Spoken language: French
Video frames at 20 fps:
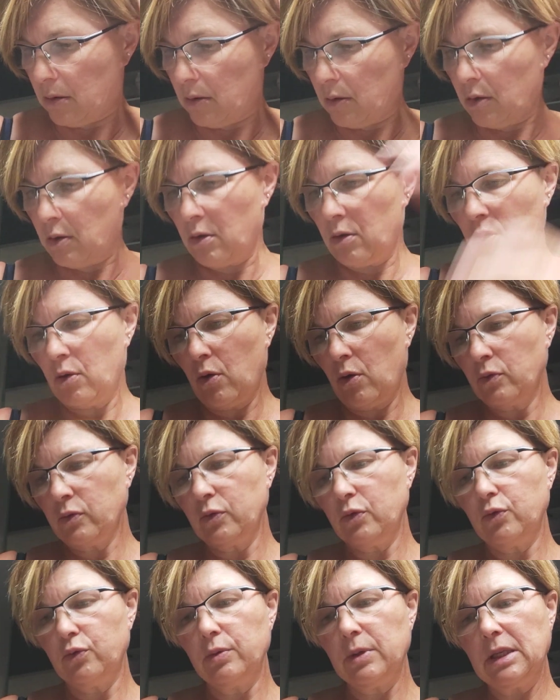Euh,
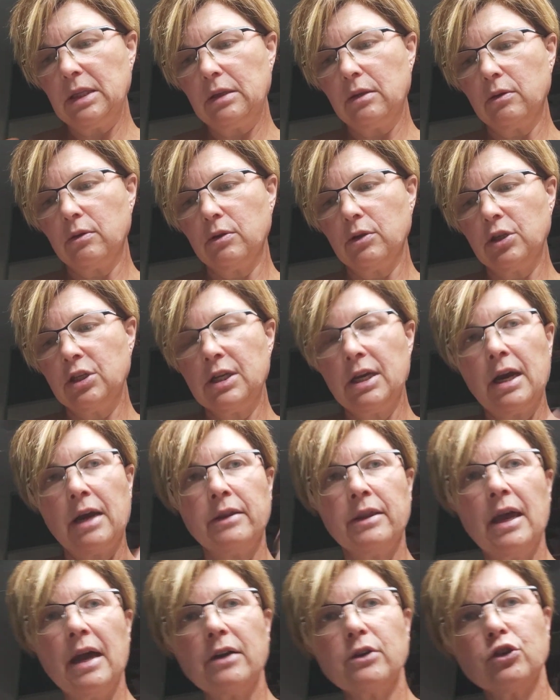ensuite, j'ai
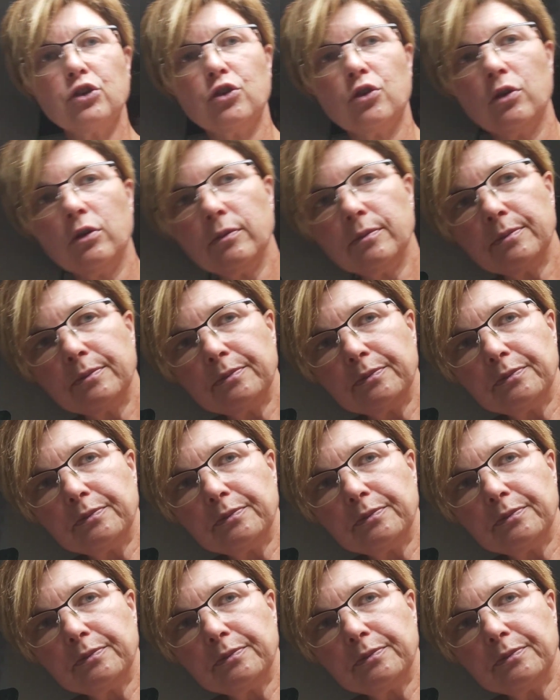un argent